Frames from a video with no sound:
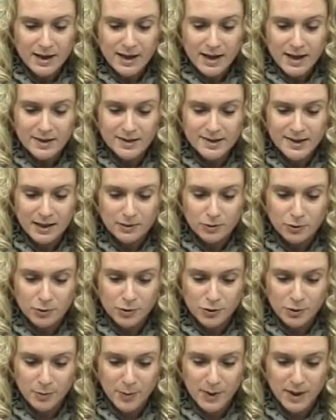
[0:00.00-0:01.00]
è stato
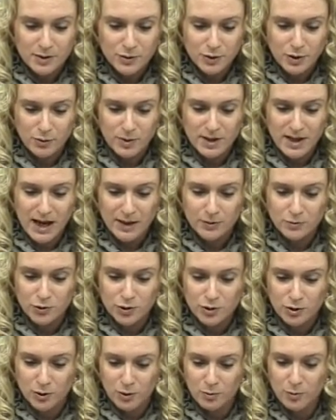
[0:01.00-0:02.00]
sorpreso a guidare un
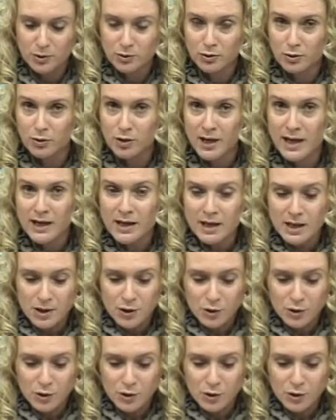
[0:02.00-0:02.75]
ciclomotore